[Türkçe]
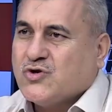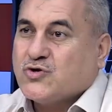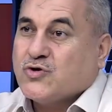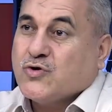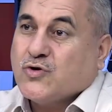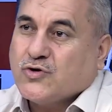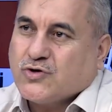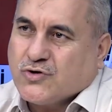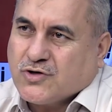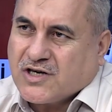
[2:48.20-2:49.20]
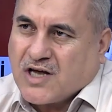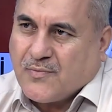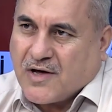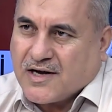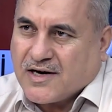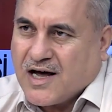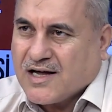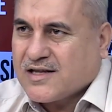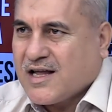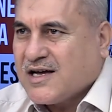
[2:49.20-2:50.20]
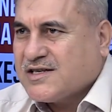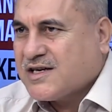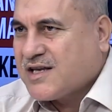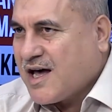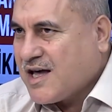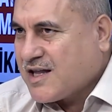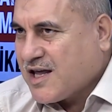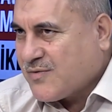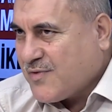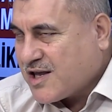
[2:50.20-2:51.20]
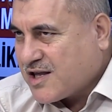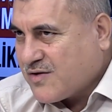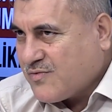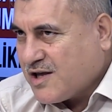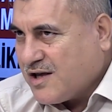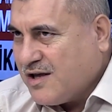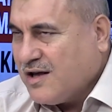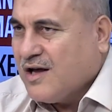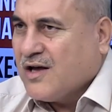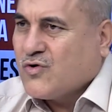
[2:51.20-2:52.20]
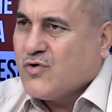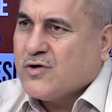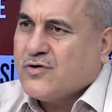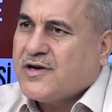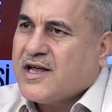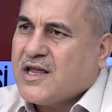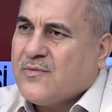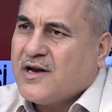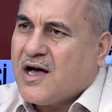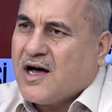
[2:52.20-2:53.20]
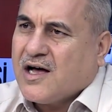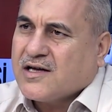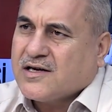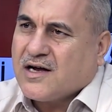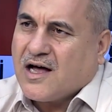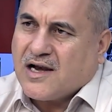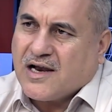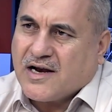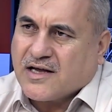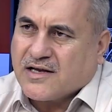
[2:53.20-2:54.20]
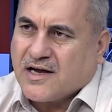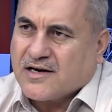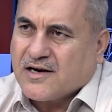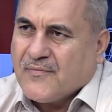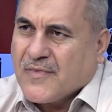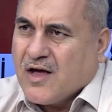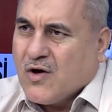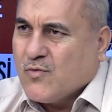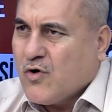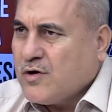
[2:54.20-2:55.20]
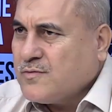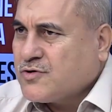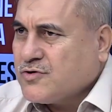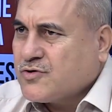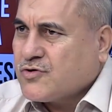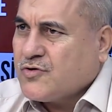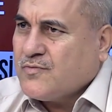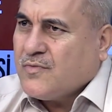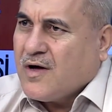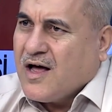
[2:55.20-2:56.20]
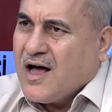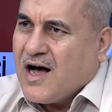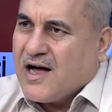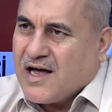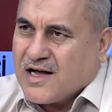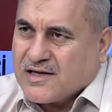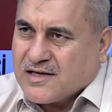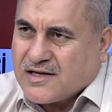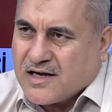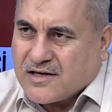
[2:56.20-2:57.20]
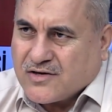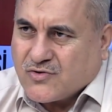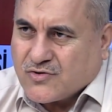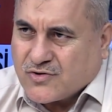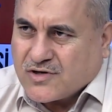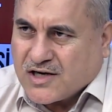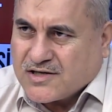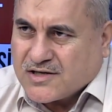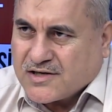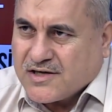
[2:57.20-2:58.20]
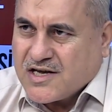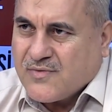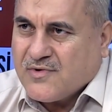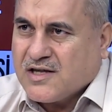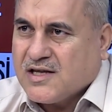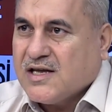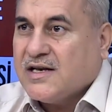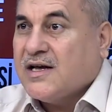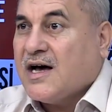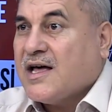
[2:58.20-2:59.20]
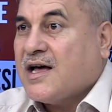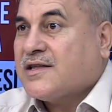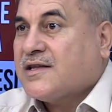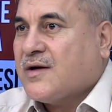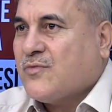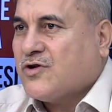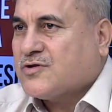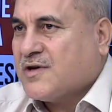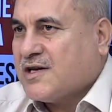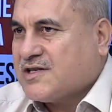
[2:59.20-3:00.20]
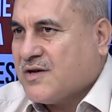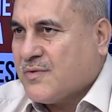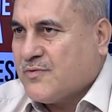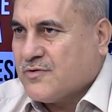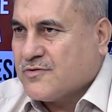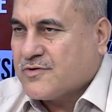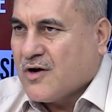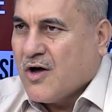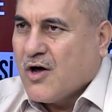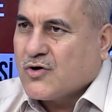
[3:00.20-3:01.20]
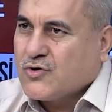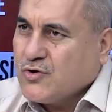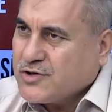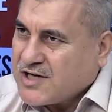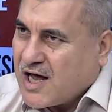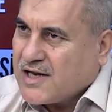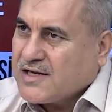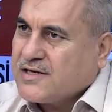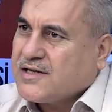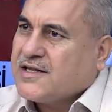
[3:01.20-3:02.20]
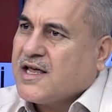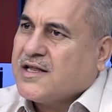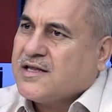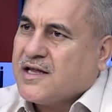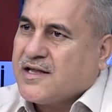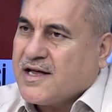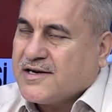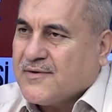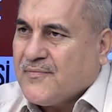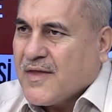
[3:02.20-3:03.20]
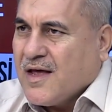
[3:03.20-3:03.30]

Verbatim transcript: Şükürsüzlük yapar. Hatta şikayet etmek gibi kulluğun edebine aykırı hallere girer. Bu olumsuz durum hayatın tadını tuzunu kaçırdığı gibi dini hayatı da bozmaya sebep olur. Ruh sağlığını da tehdit eder.